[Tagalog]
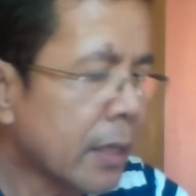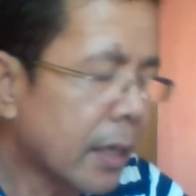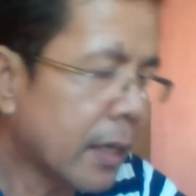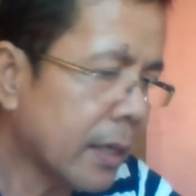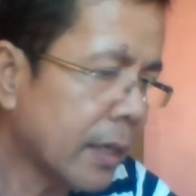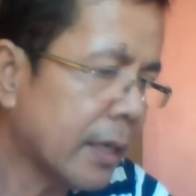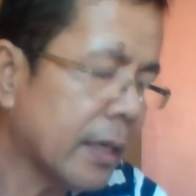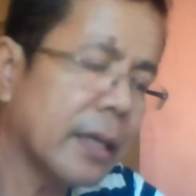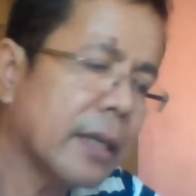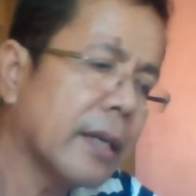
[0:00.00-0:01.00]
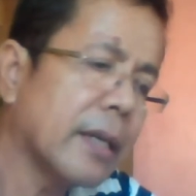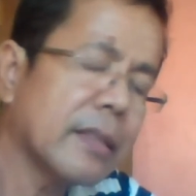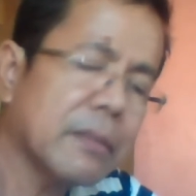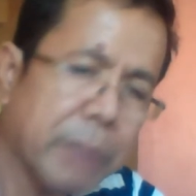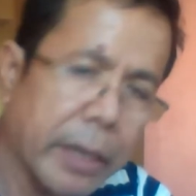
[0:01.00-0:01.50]
uh,
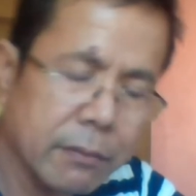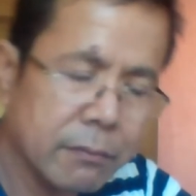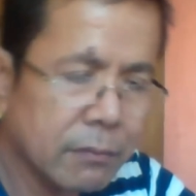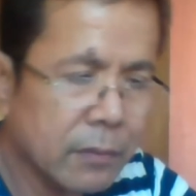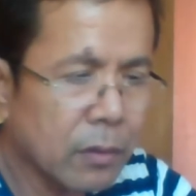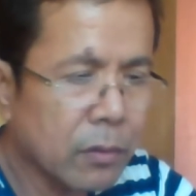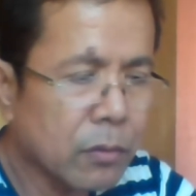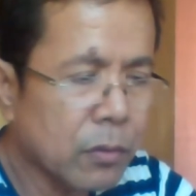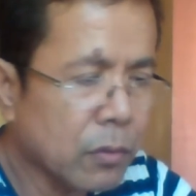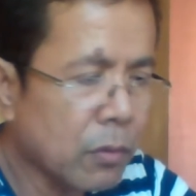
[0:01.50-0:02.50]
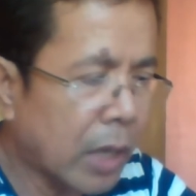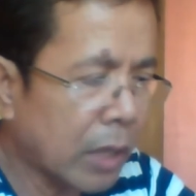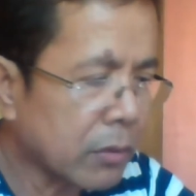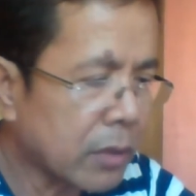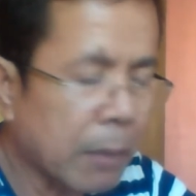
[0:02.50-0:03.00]
spec kung
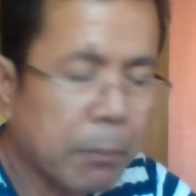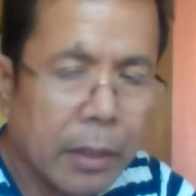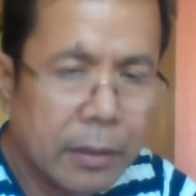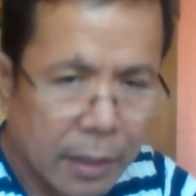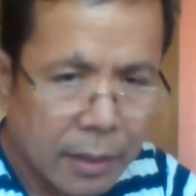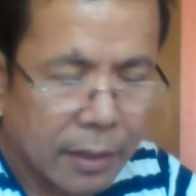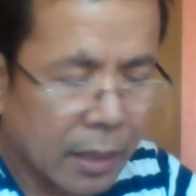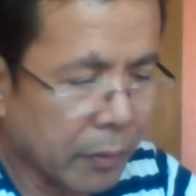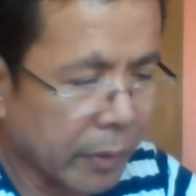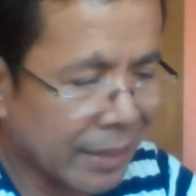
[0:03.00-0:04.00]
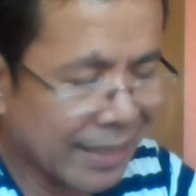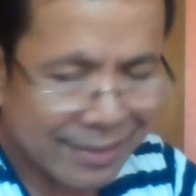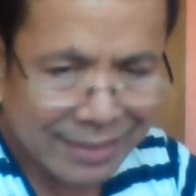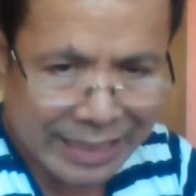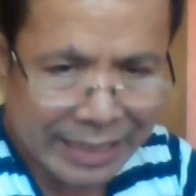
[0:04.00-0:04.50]
ano dapat ang gagawin ng
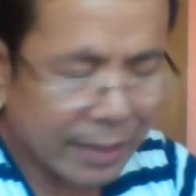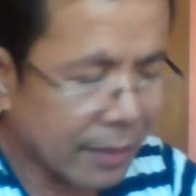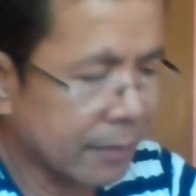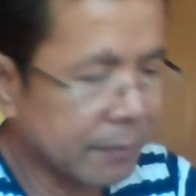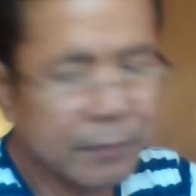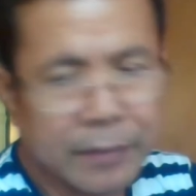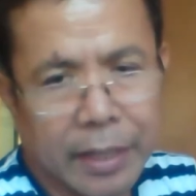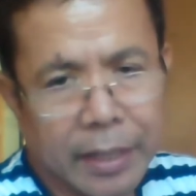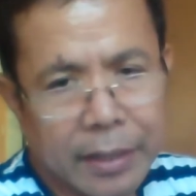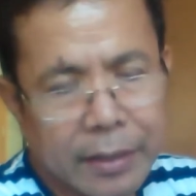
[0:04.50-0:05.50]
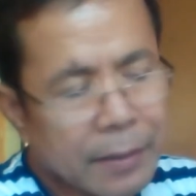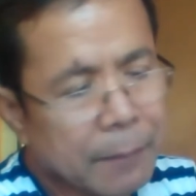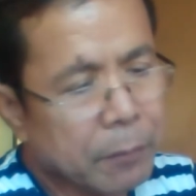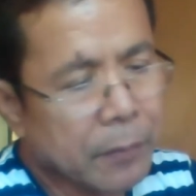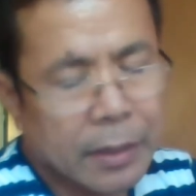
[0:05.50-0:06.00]
skill. Okay?
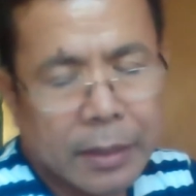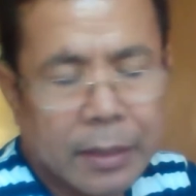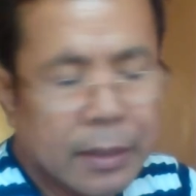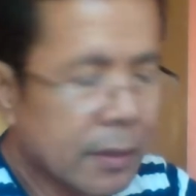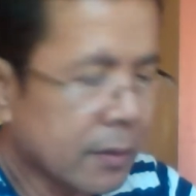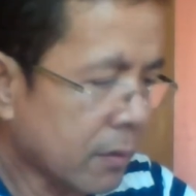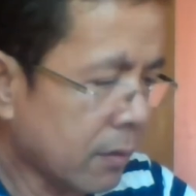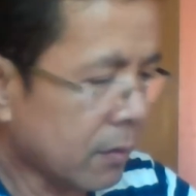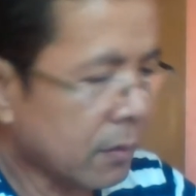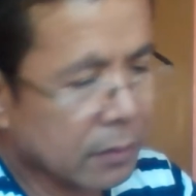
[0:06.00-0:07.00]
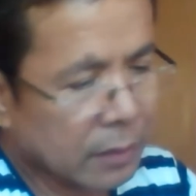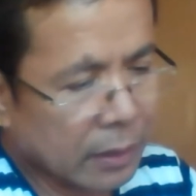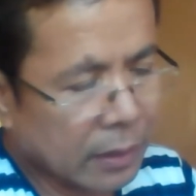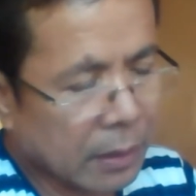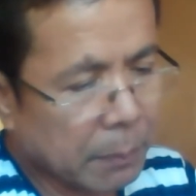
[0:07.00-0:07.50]
So,
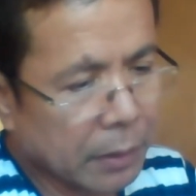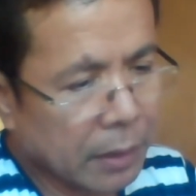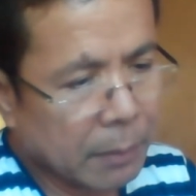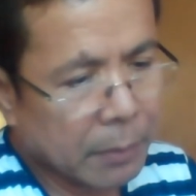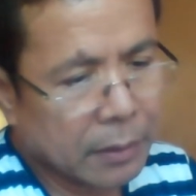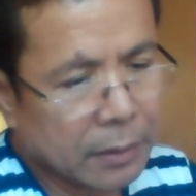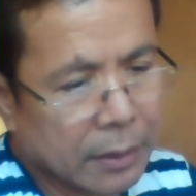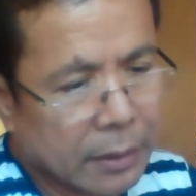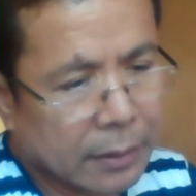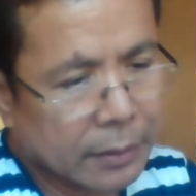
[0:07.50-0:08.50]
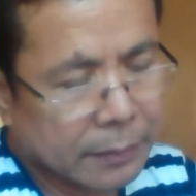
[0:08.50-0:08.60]
nararapat lamang na